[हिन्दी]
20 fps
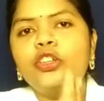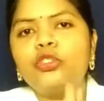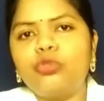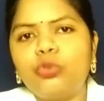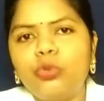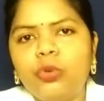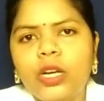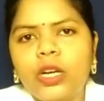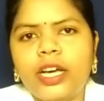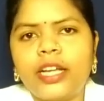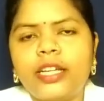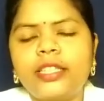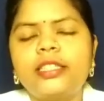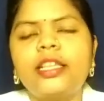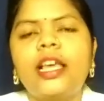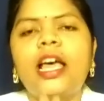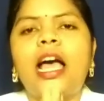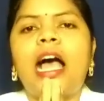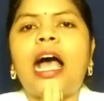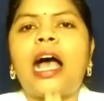सुगर्स
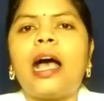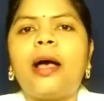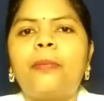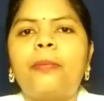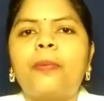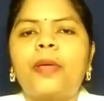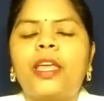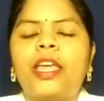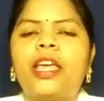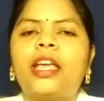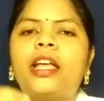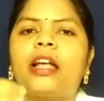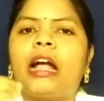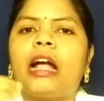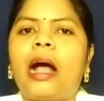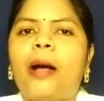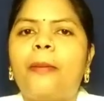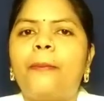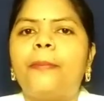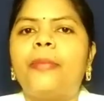आपके
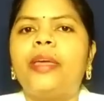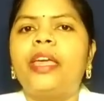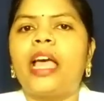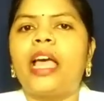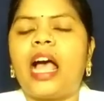काम में